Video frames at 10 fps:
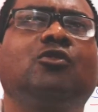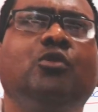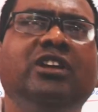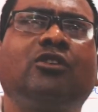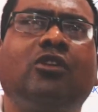
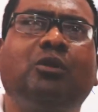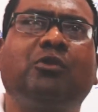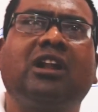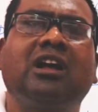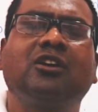কবির
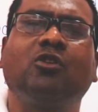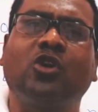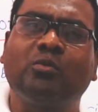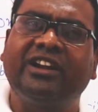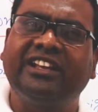কল্পনা
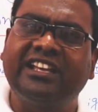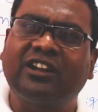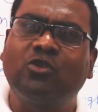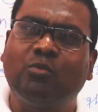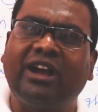ঘর বাড়ি কি
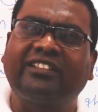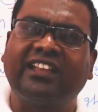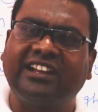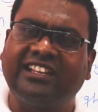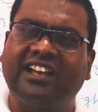আর ঘুমায়
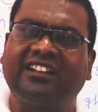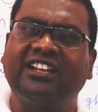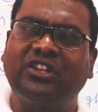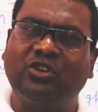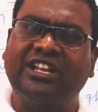তার কি আর
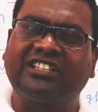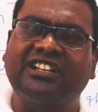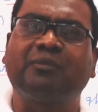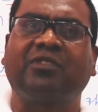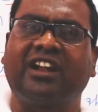হৃদয়
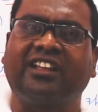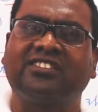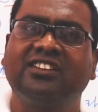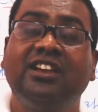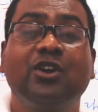আছে না প্রাণ আছে